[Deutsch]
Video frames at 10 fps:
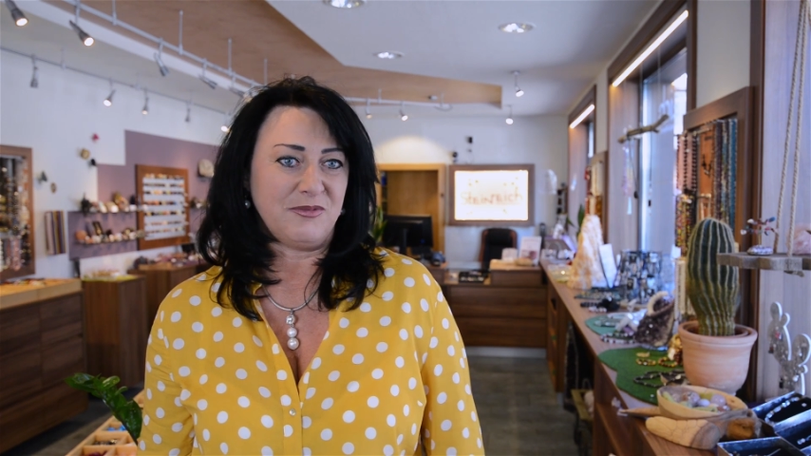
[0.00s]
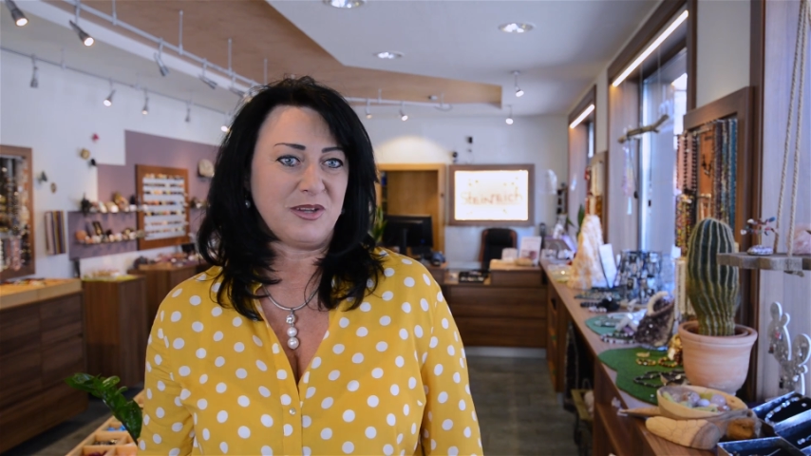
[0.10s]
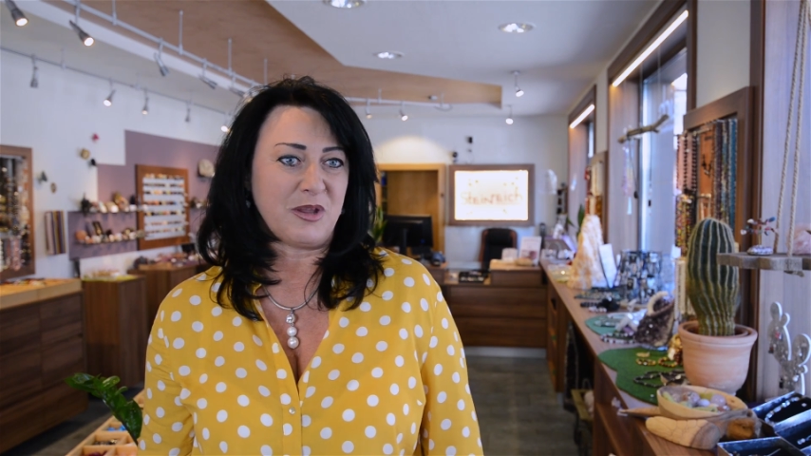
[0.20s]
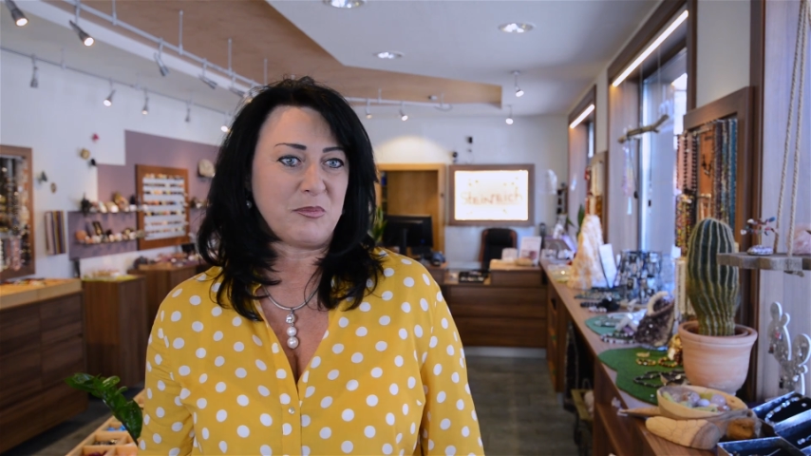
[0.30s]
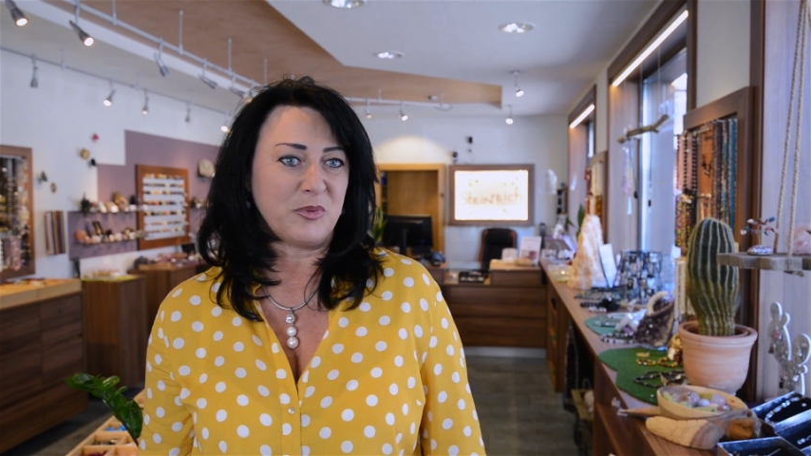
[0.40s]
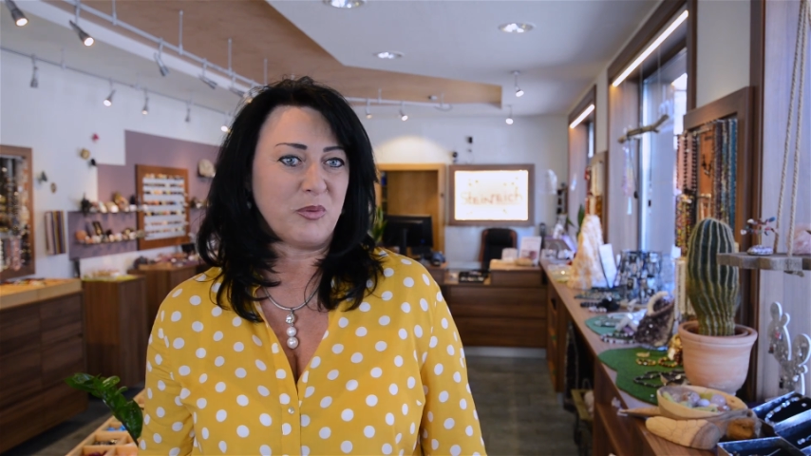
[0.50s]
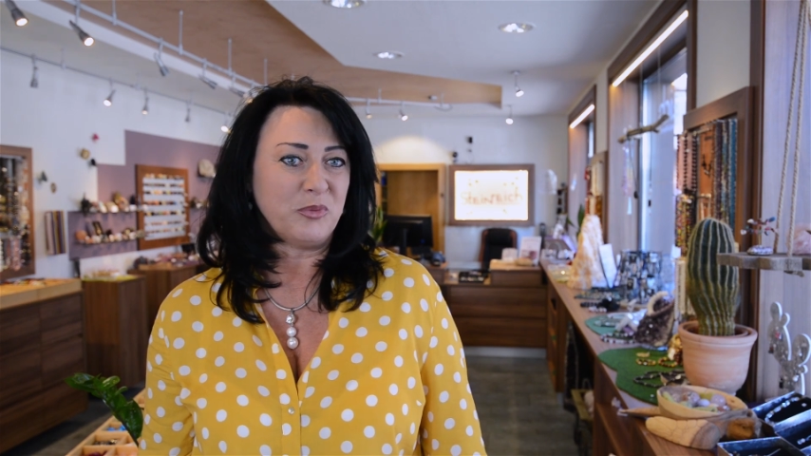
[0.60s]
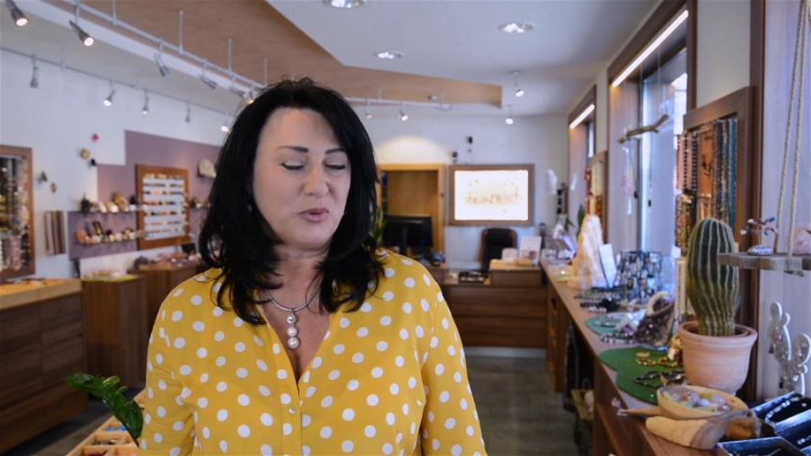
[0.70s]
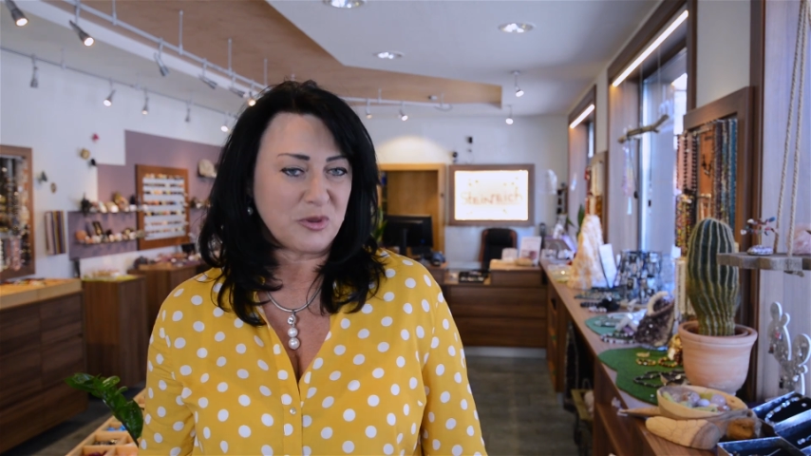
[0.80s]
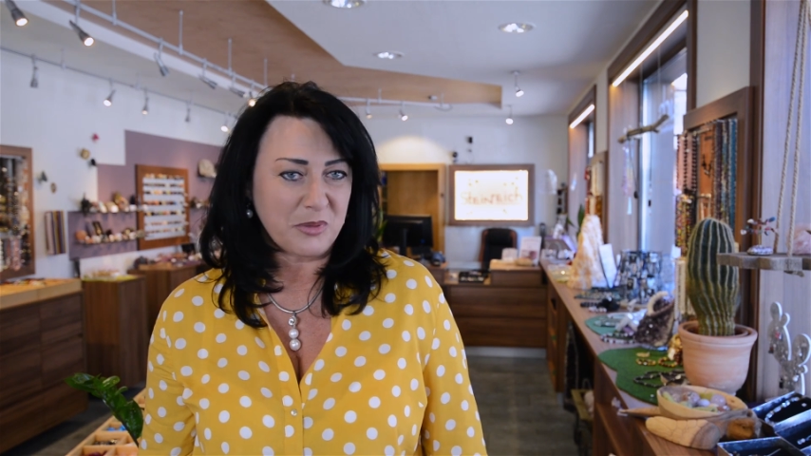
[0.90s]
wird am
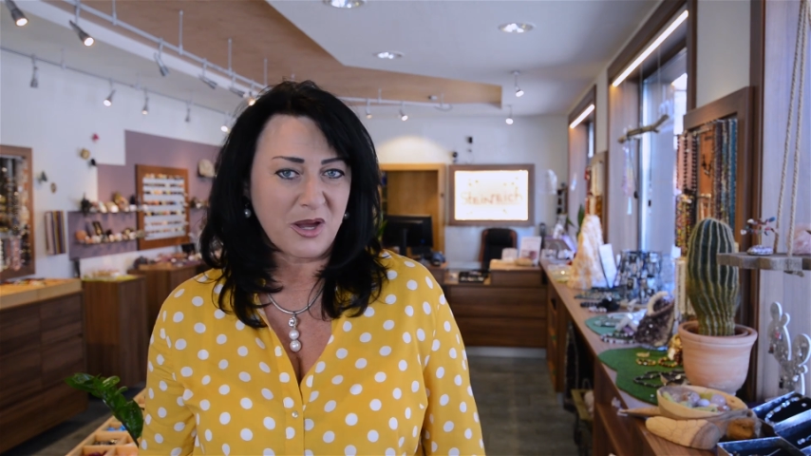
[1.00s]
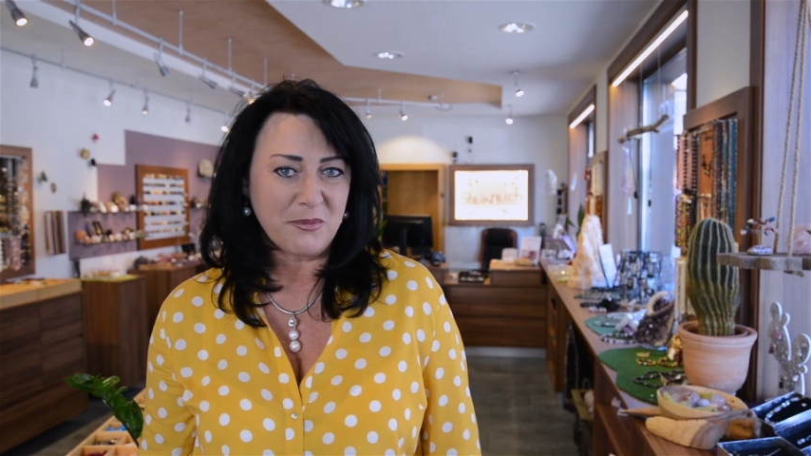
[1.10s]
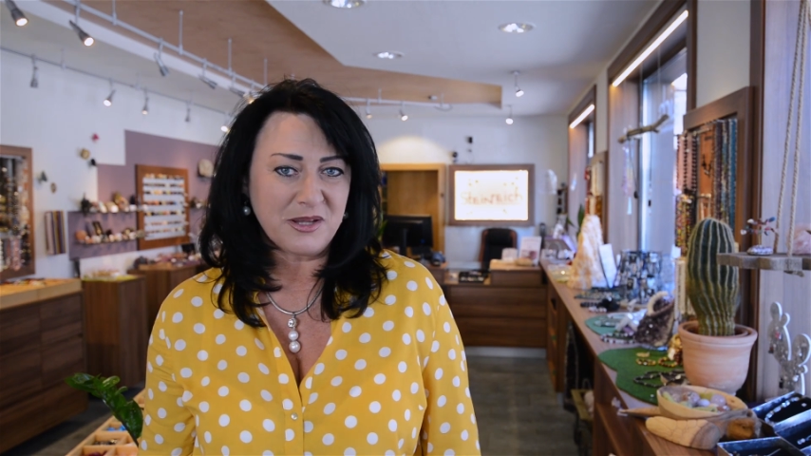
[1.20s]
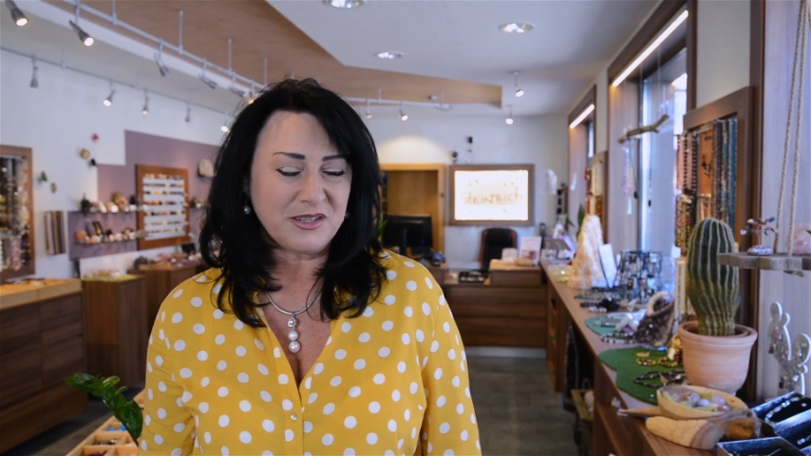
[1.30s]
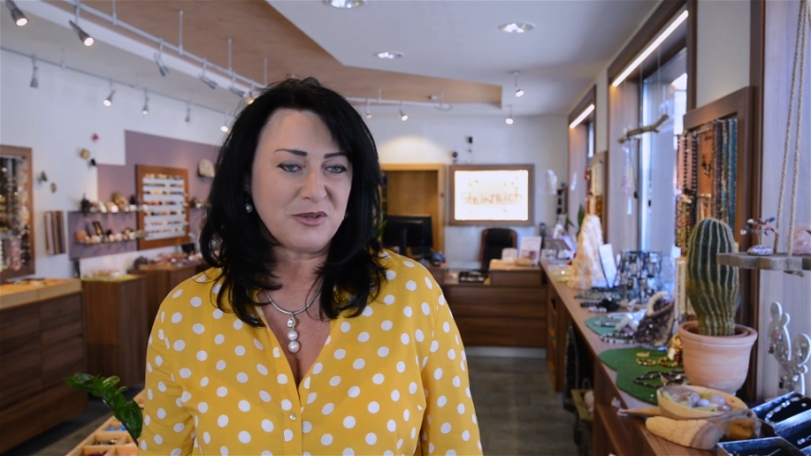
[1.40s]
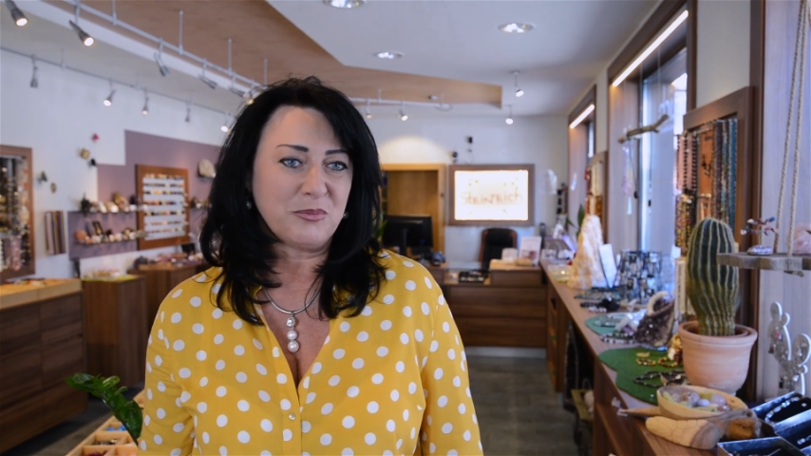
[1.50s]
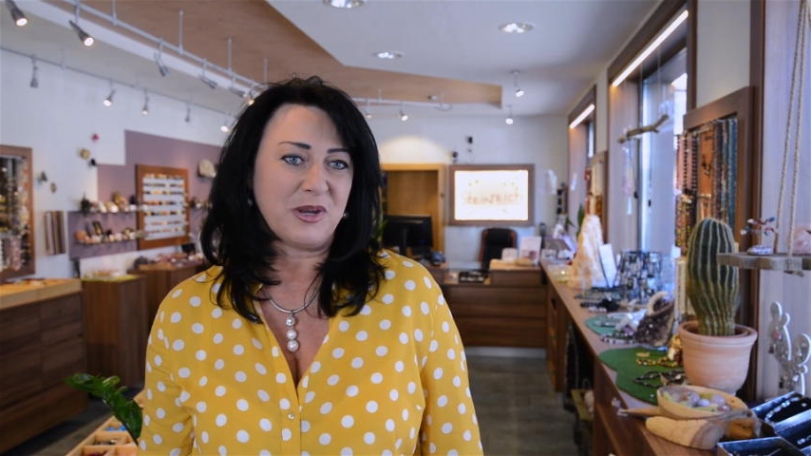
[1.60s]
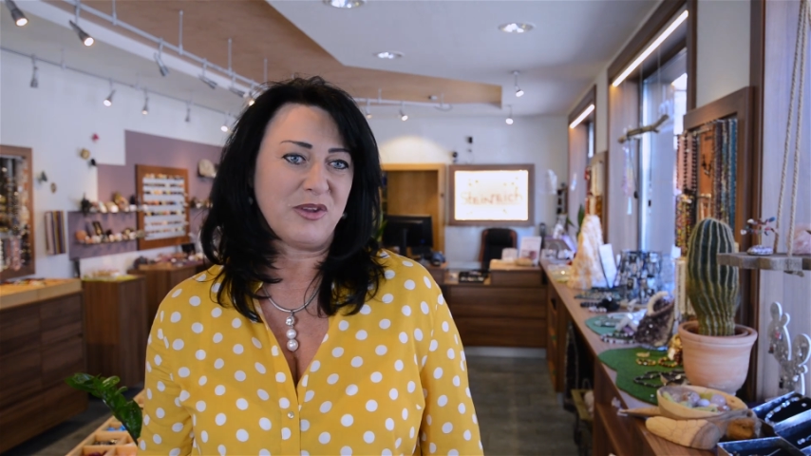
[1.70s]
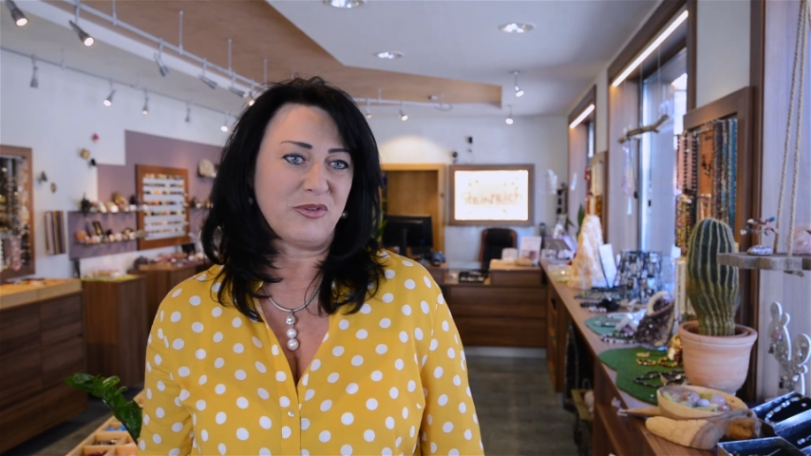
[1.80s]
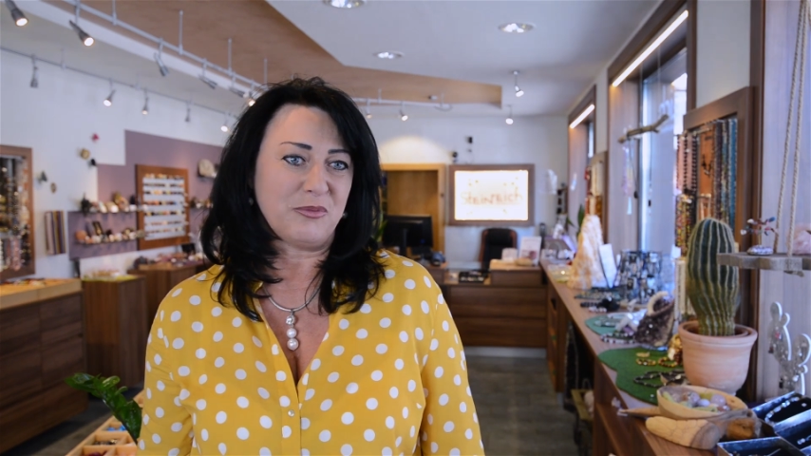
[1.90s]
Computer bearbeitet und
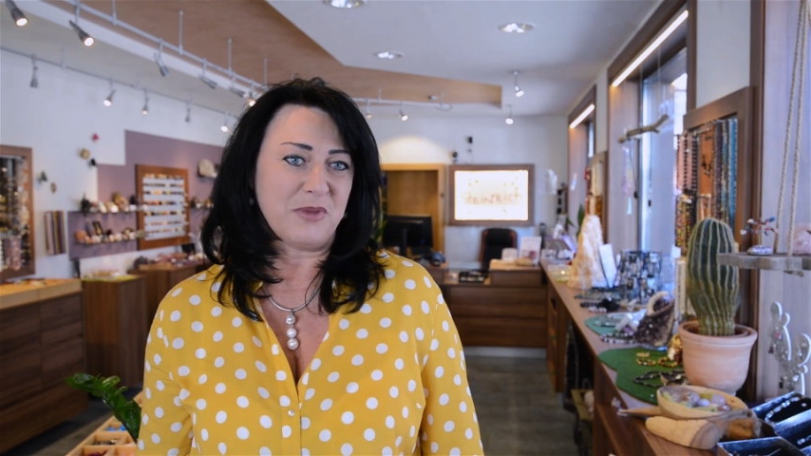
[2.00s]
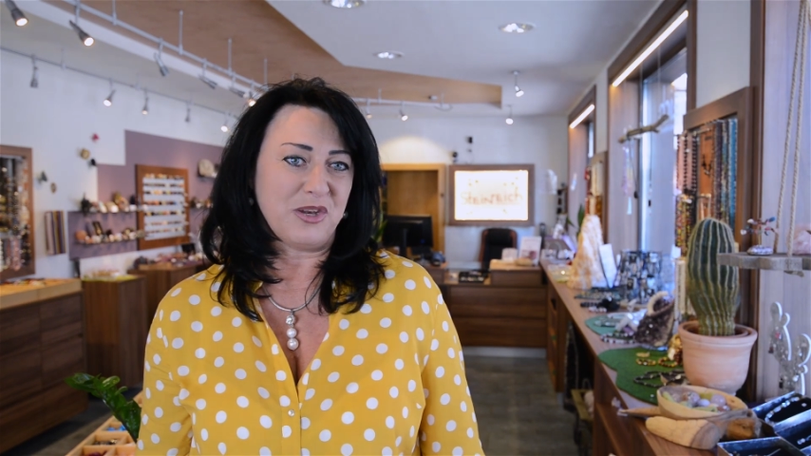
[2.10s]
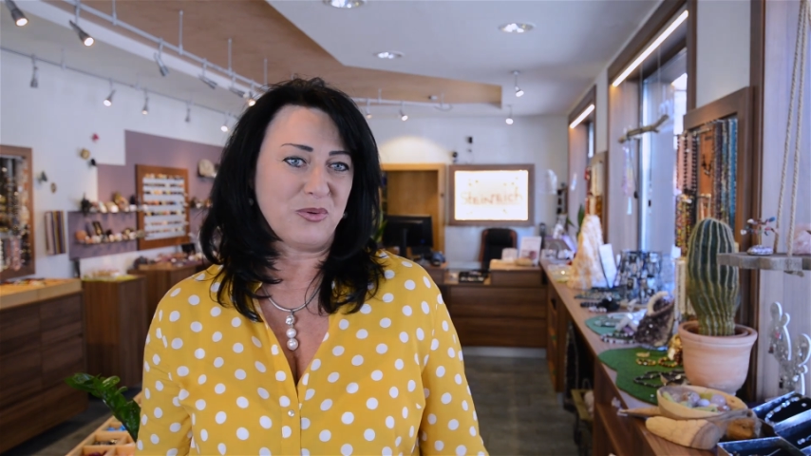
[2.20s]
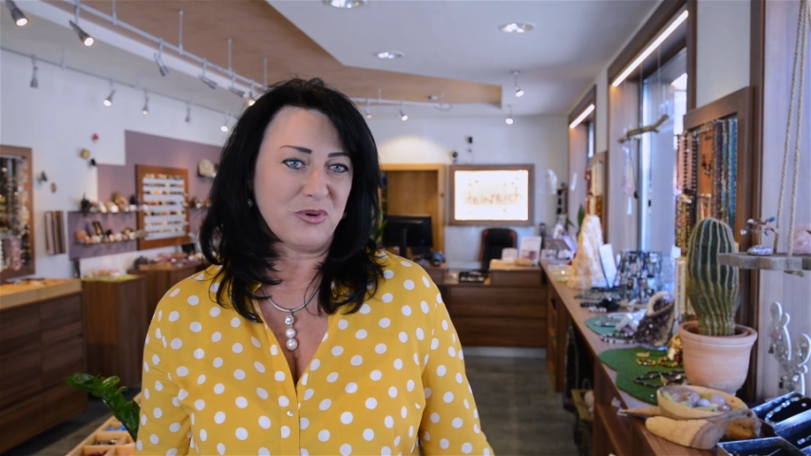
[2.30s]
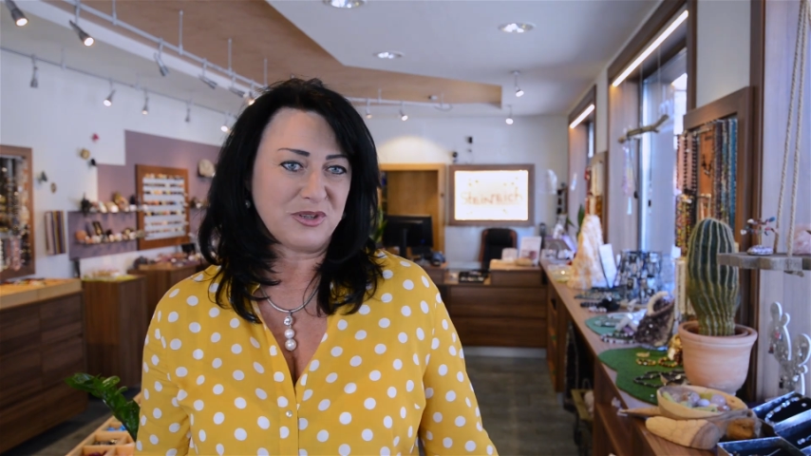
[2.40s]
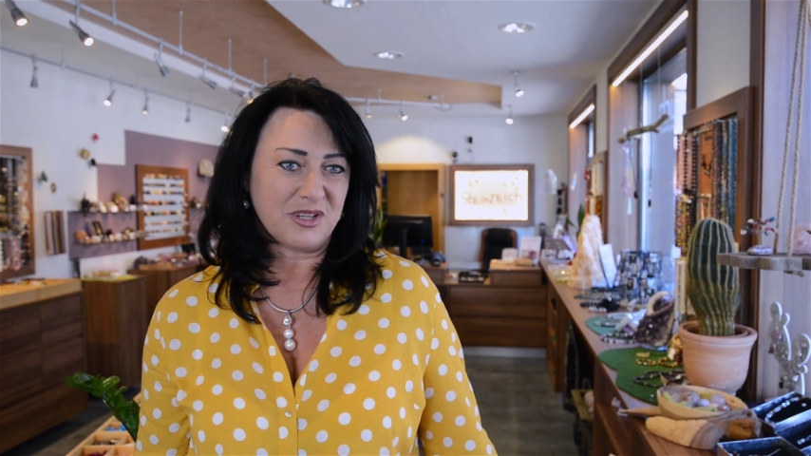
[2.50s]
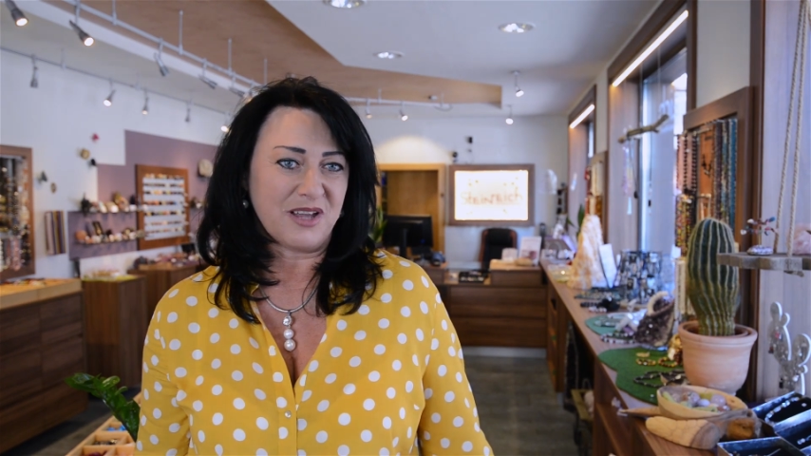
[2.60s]
meine, meine Tochter